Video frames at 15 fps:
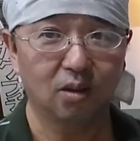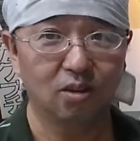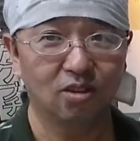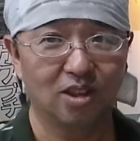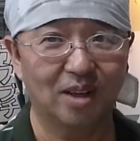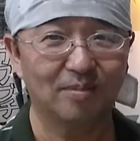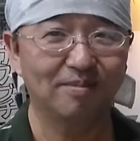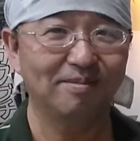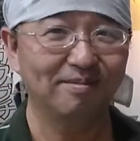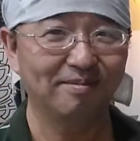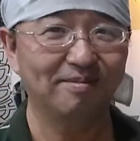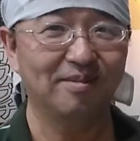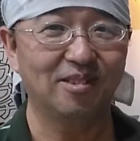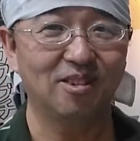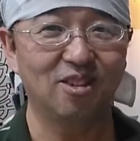こんにちは。
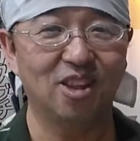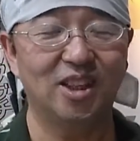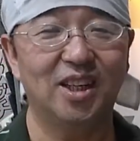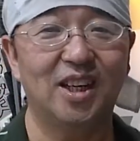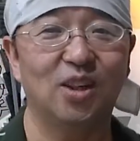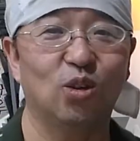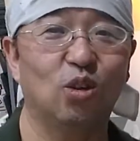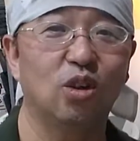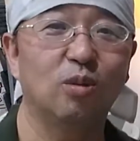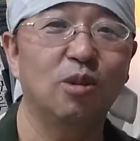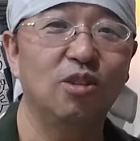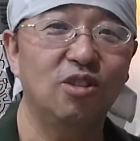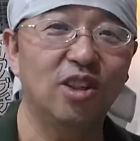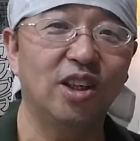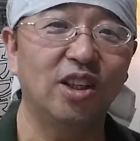JR 国
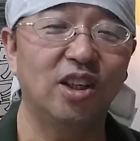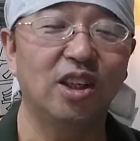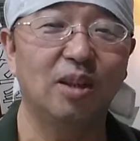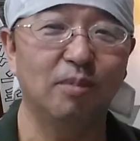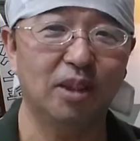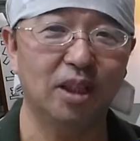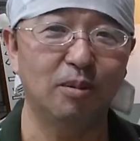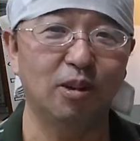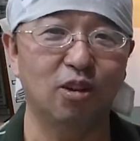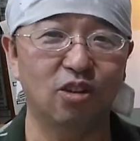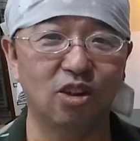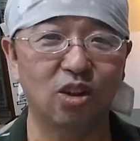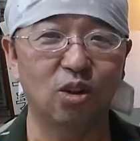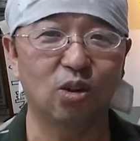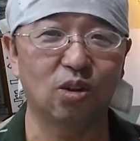分寺駅南
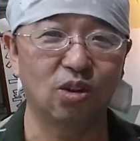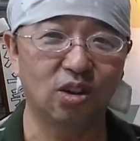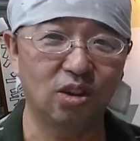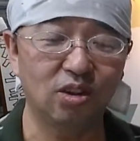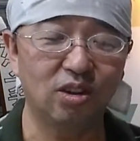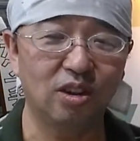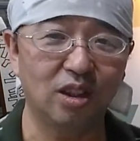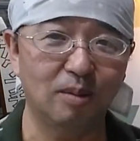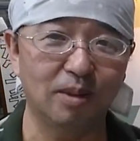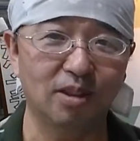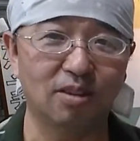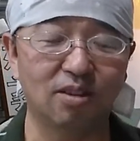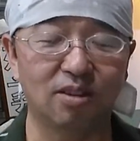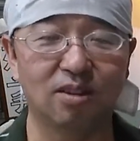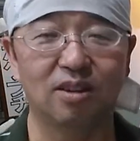口徒歩2分にあり
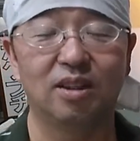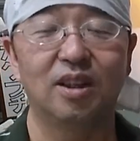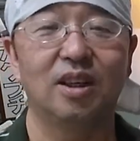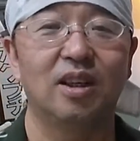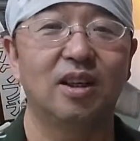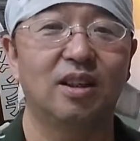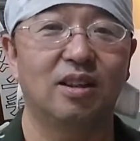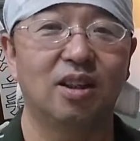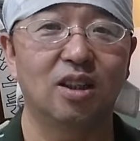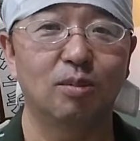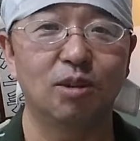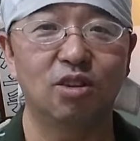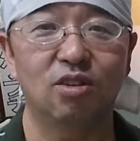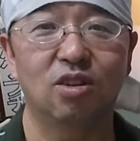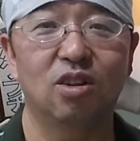ます。額
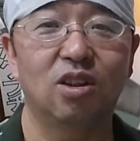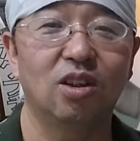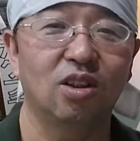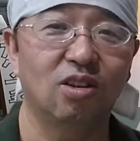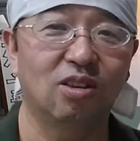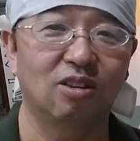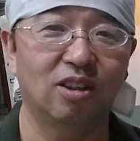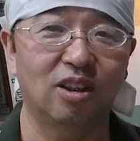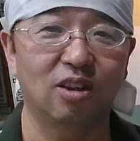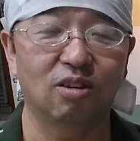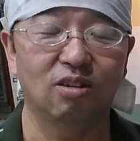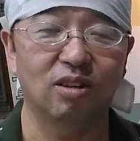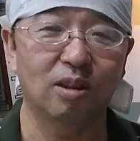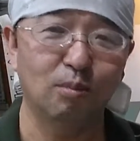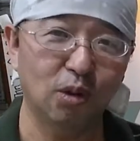縁と洋画材
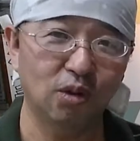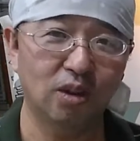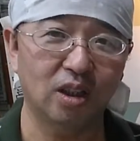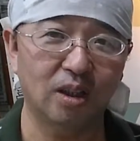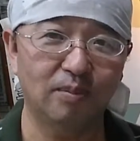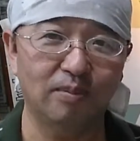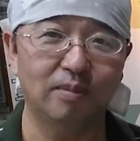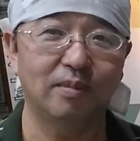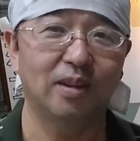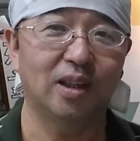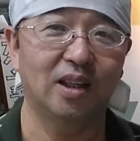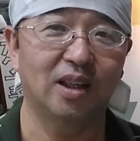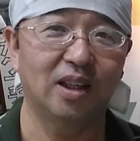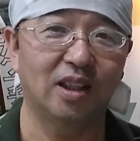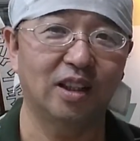料専門店。
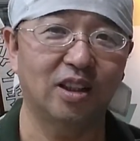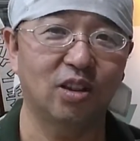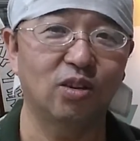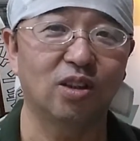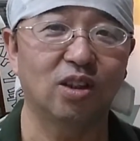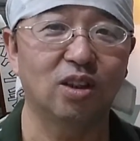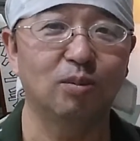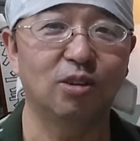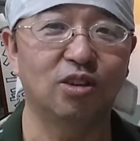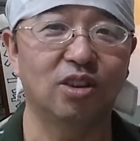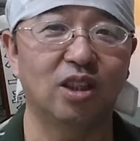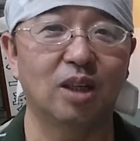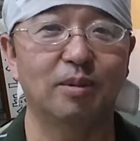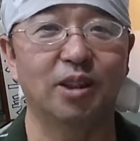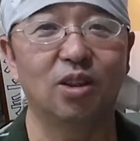あなたの額縁
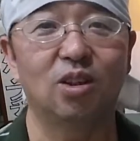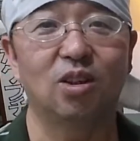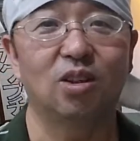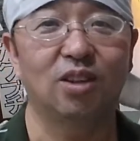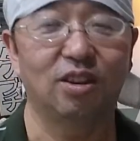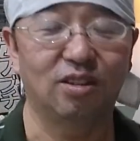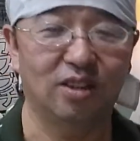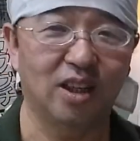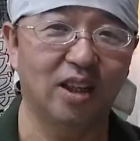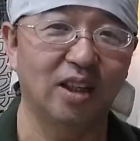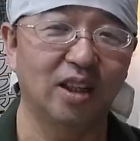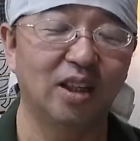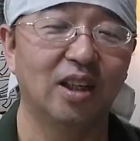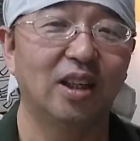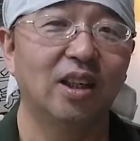選びのお手伝い。
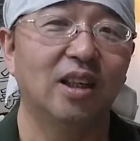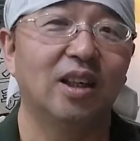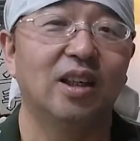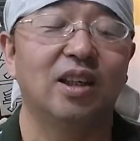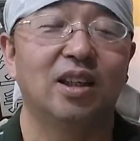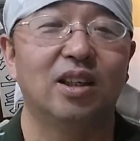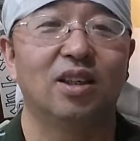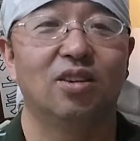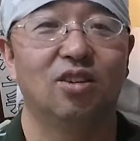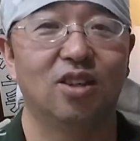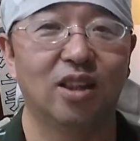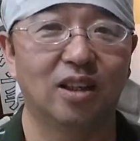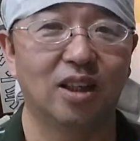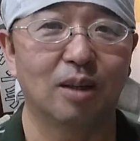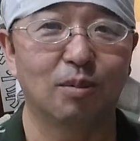次
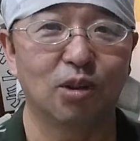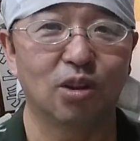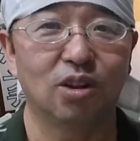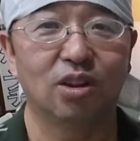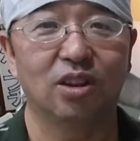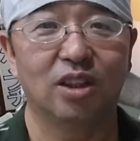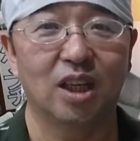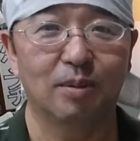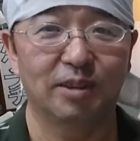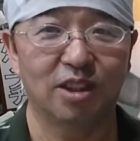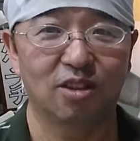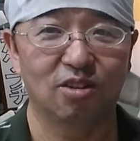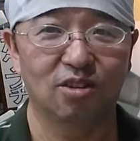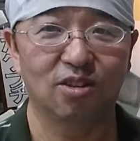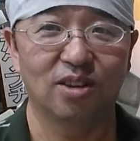男画坊2代目
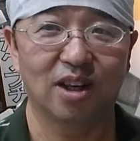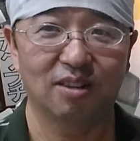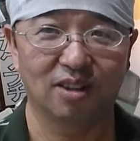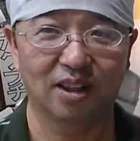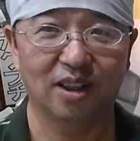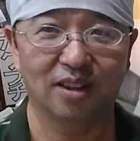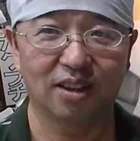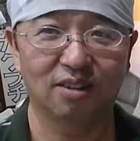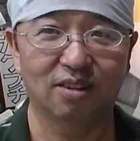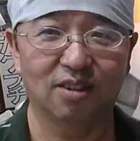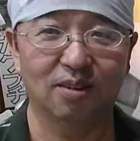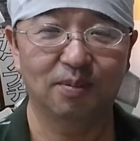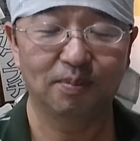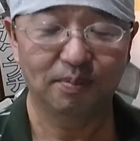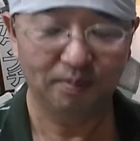店主、長谷川で
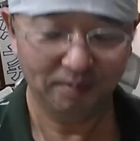す。